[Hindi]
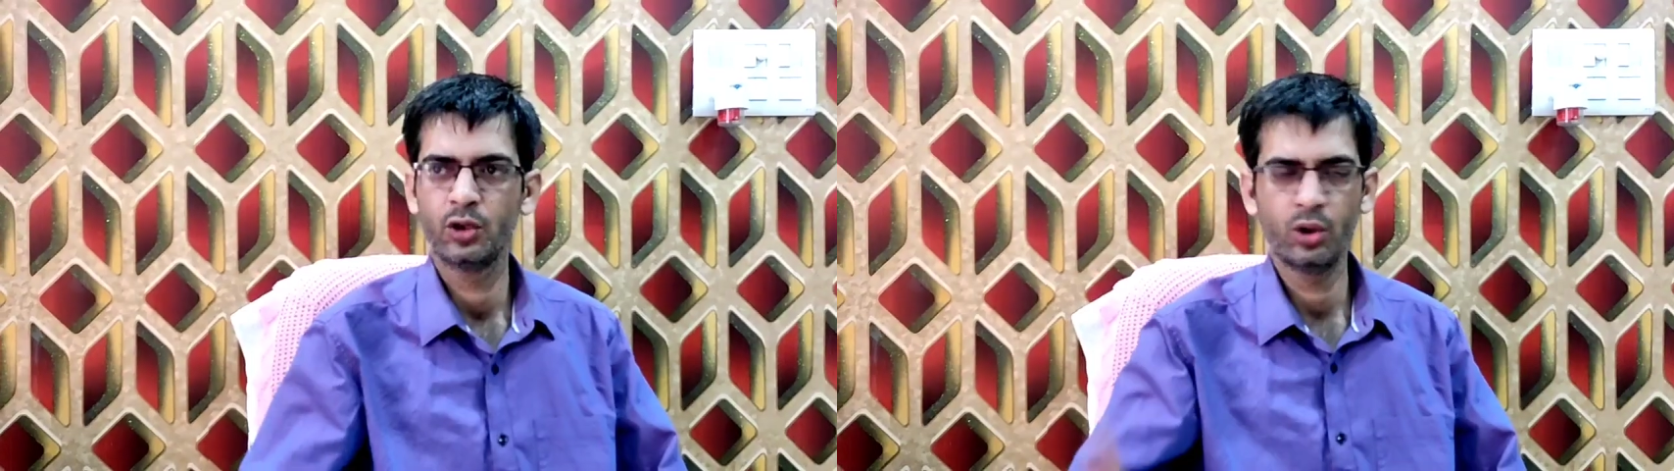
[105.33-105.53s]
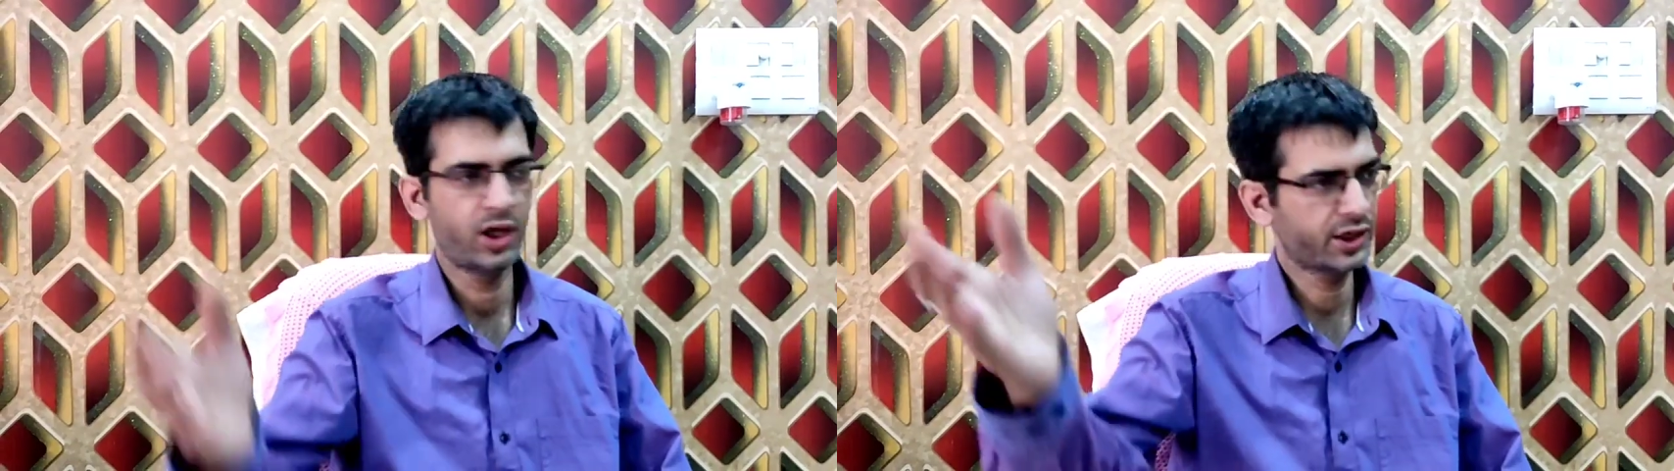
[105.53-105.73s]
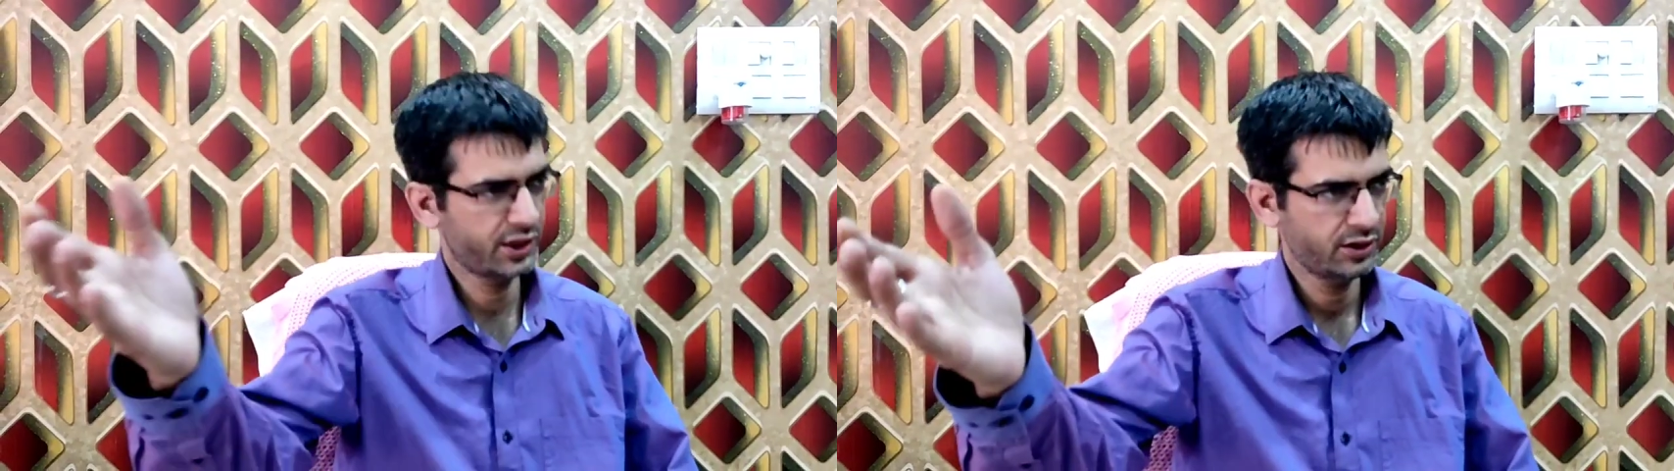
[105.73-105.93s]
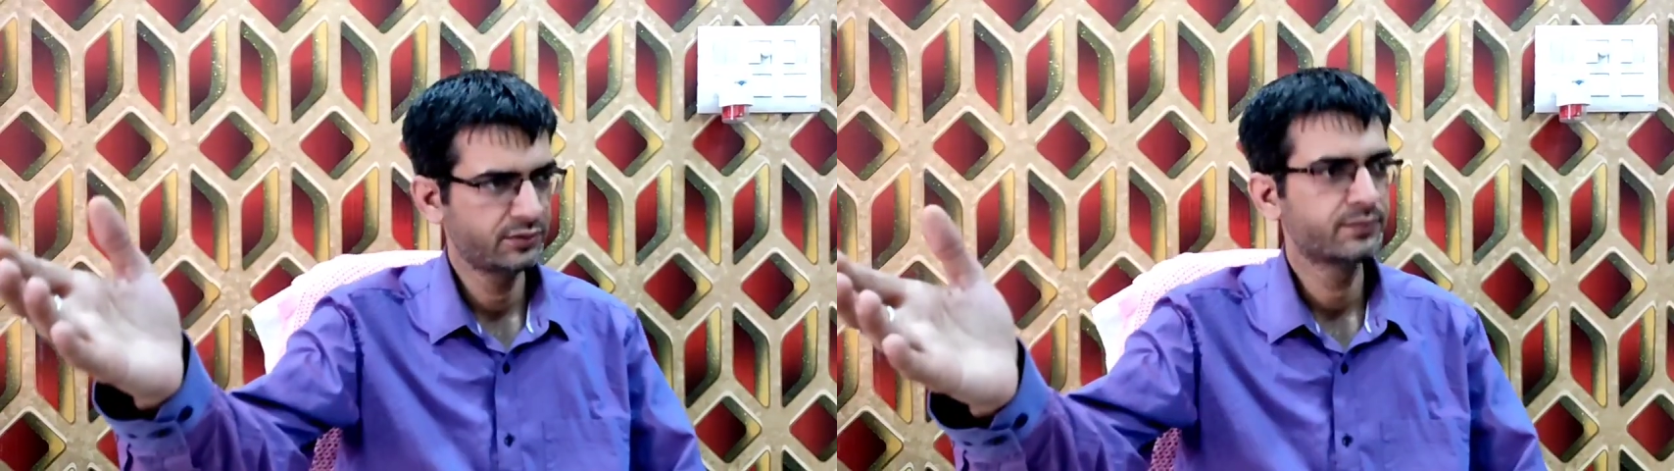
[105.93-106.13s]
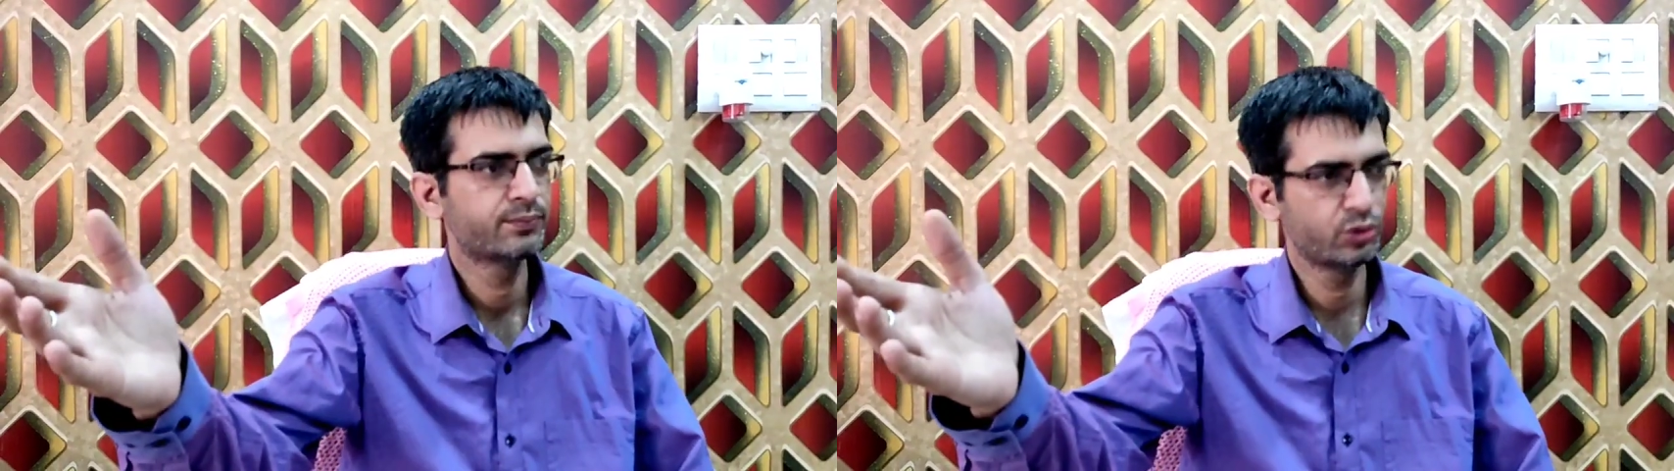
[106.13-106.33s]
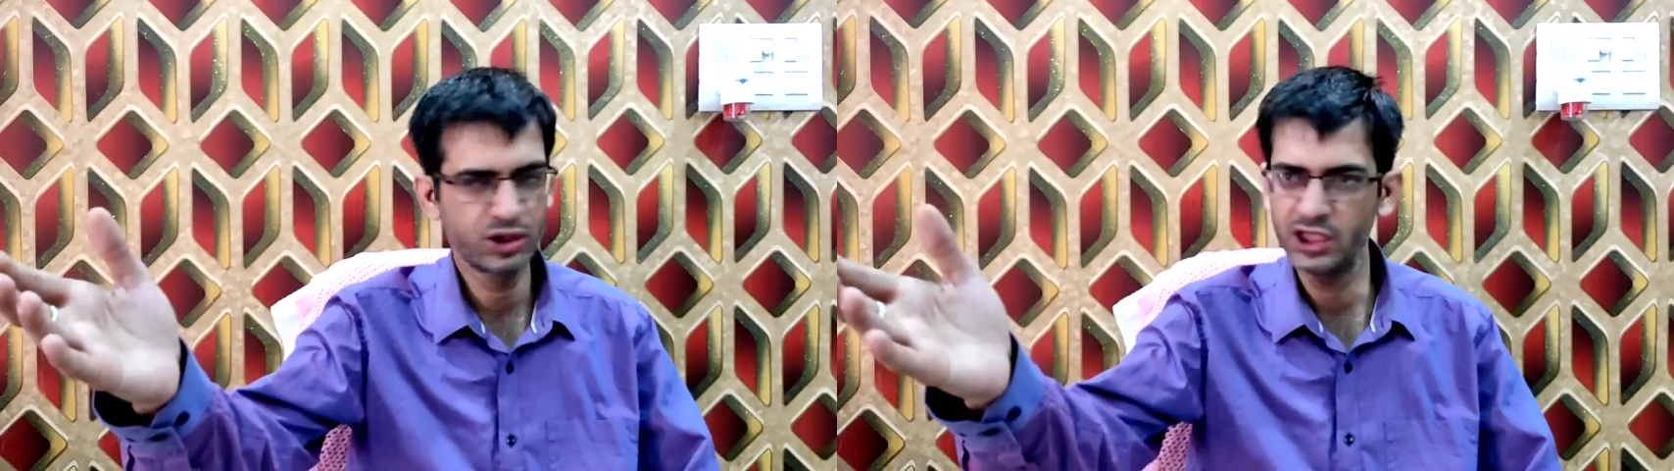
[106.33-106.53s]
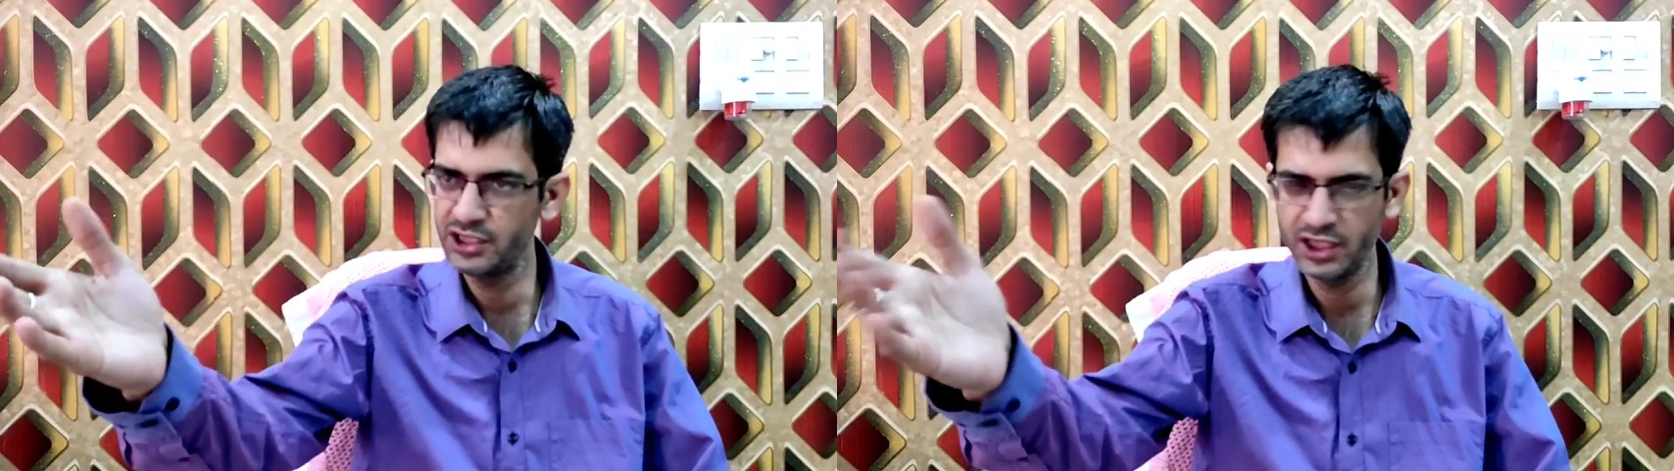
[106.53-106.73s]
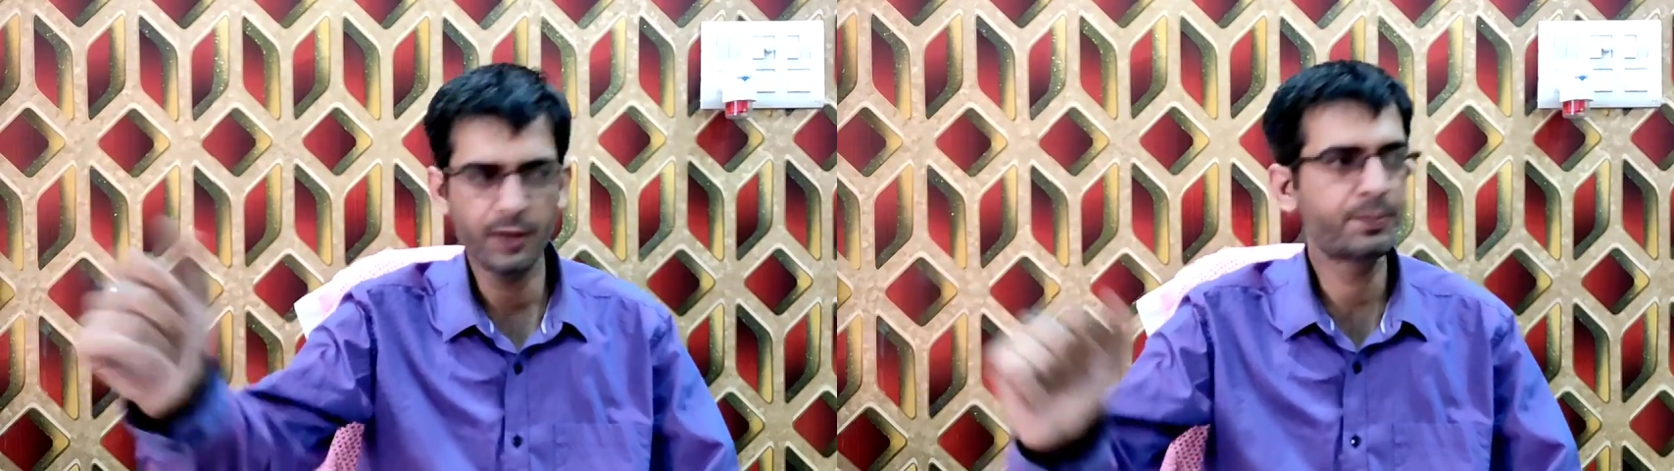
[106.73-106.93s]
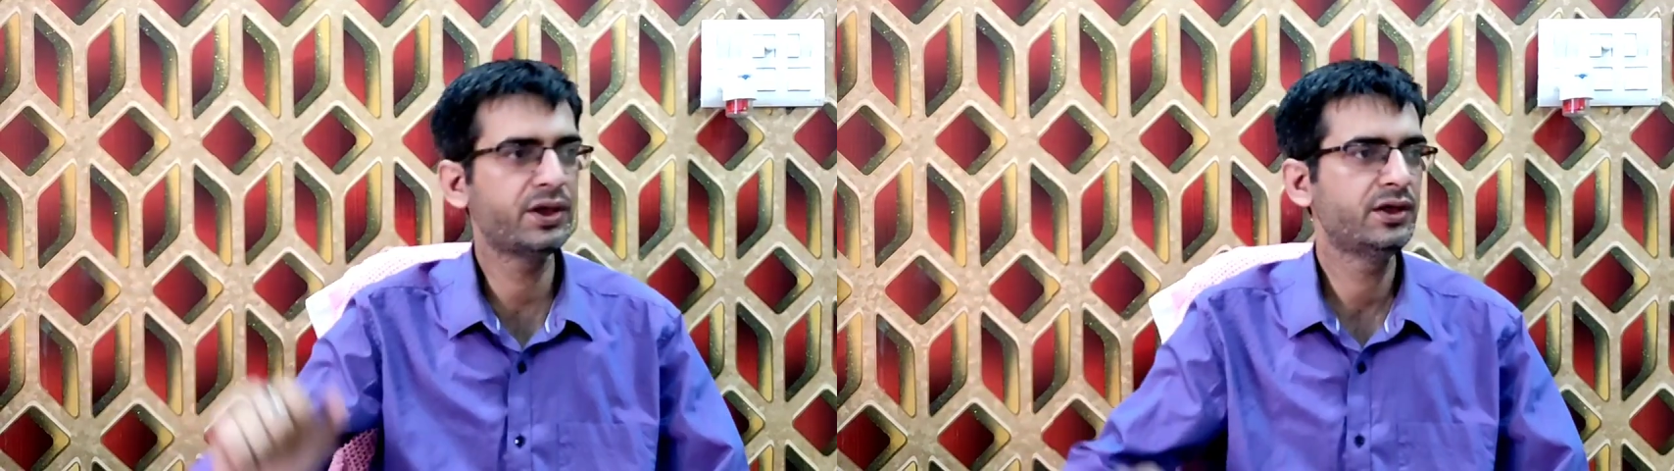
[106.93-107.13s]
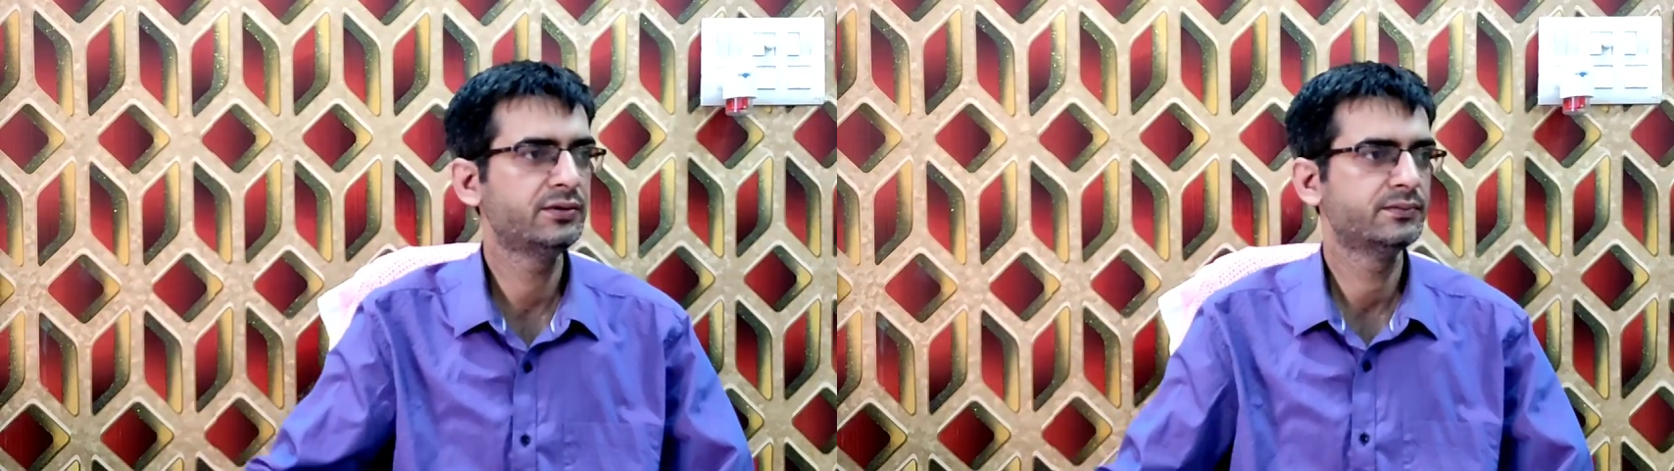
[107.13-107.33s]
लो आ गया पूछ लीजिए आप
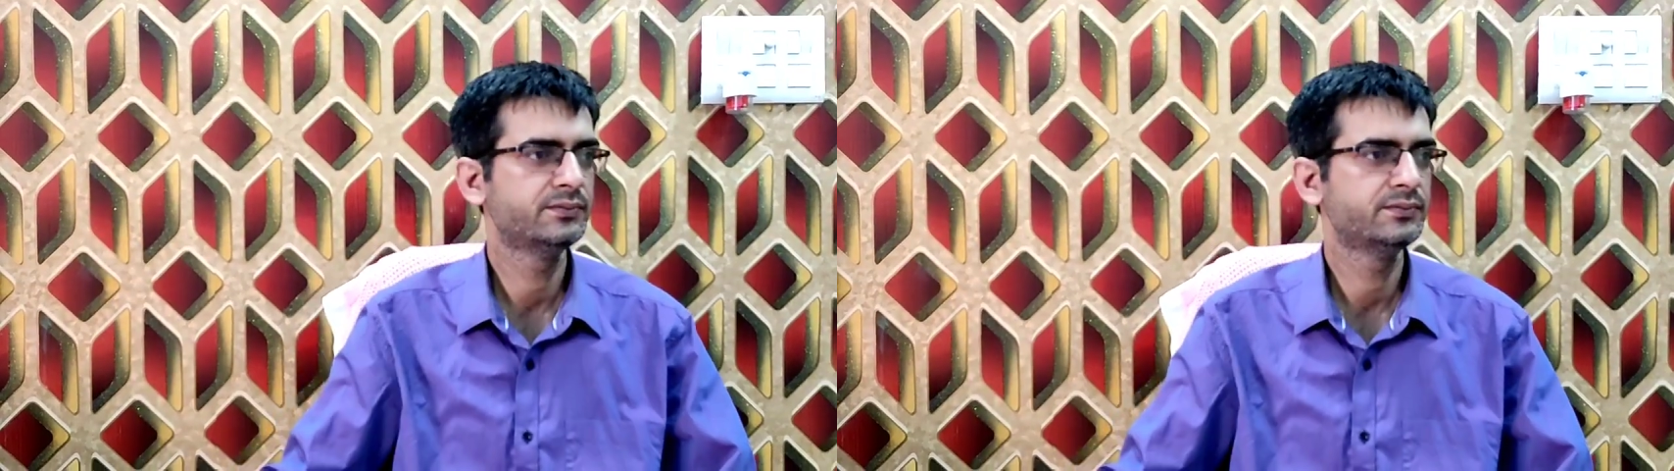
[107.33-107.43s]
ही